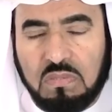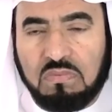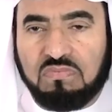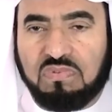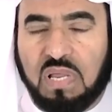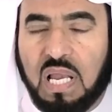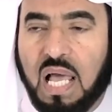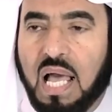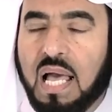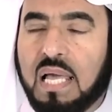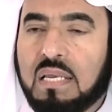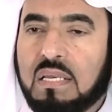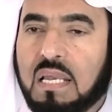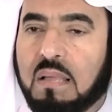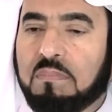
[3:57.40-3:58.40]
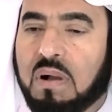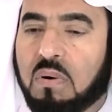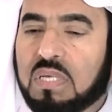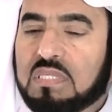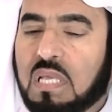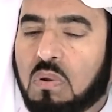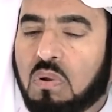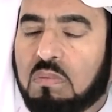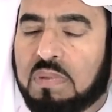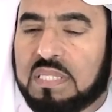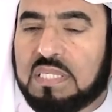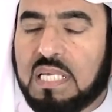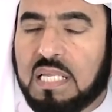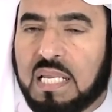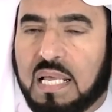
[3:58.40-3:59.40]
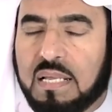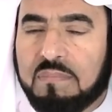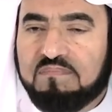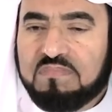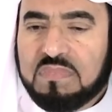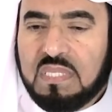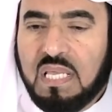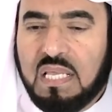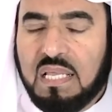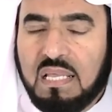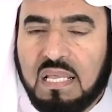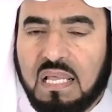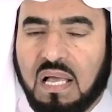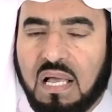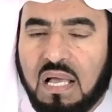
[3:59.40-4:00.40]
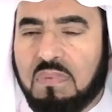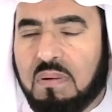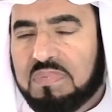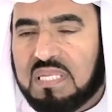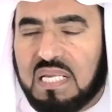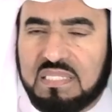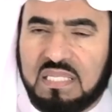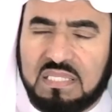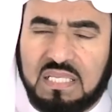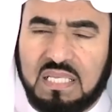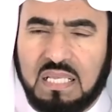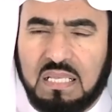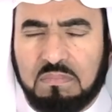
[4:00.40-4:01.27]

فالآن لما وصلوا المدينة هم مترددين